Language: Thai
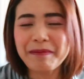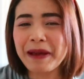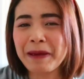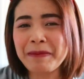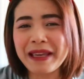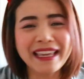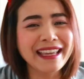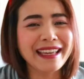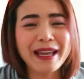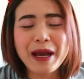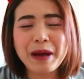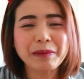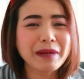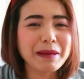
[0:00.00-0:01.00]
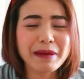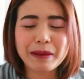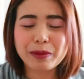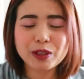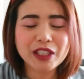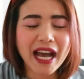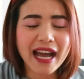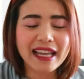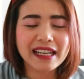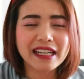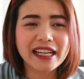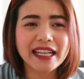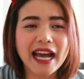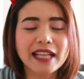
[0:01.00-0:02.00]
ไม่มีไม่มีผู้ชาย
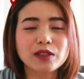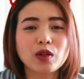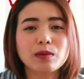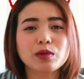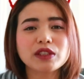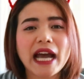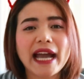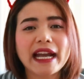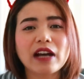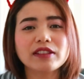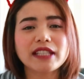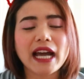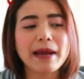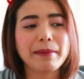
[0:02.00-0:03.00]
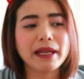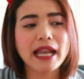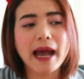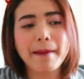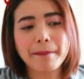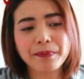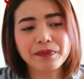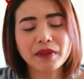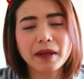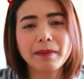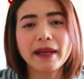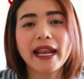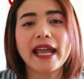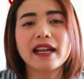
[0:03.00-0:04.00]
เลยนะคะ ส่วนผู้ชายเขาจะให้ไป
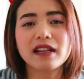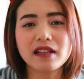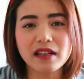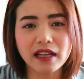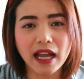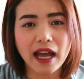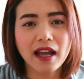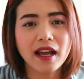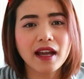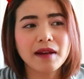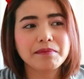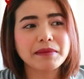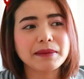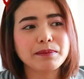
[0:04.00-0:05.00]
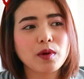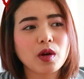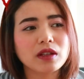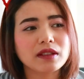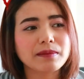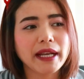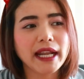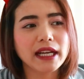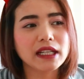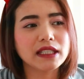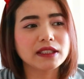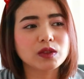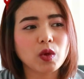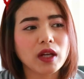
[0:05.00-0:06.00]
ทำแผนกอื่นอะเหมือนพวกแผนก
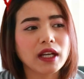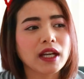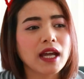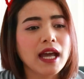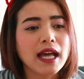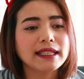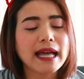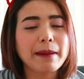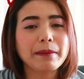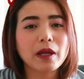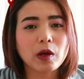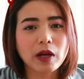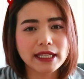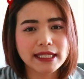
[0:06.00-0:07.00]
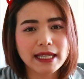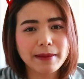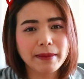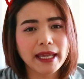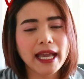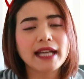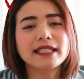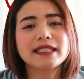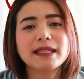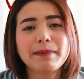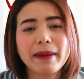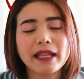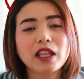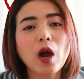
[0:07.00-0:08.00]
อื่นส่วนทำเกี่ยวกับซีมเนี้ย
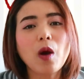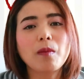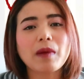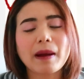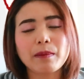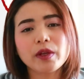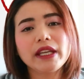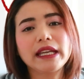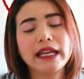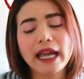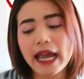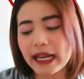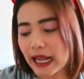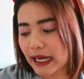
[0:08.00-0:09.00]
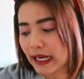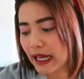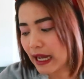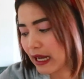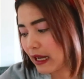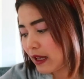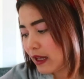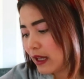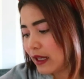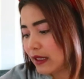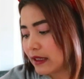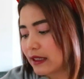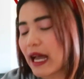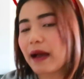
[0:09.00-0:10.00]
จะเป็นทอมกับผู้หญิงแค่นั้นนะคะ
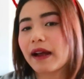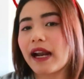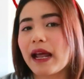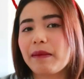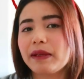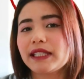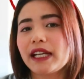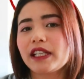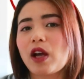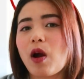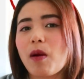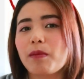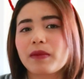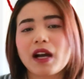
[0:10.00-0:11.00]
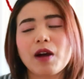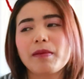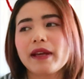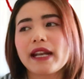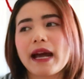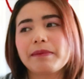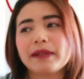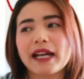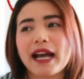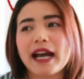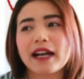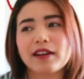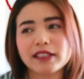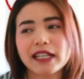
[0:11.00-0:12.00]
ถ้าใครไม่ใช่ทอมเขาไม่รับนะ
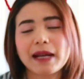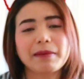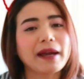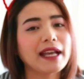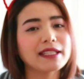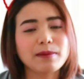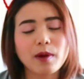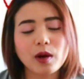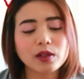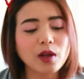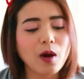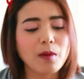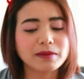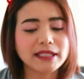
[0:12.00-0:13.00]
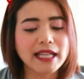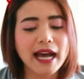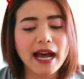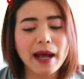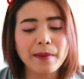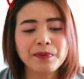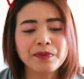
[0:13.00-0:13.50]
คะ เขาจะรับแค่เฉพาะทอมจ้า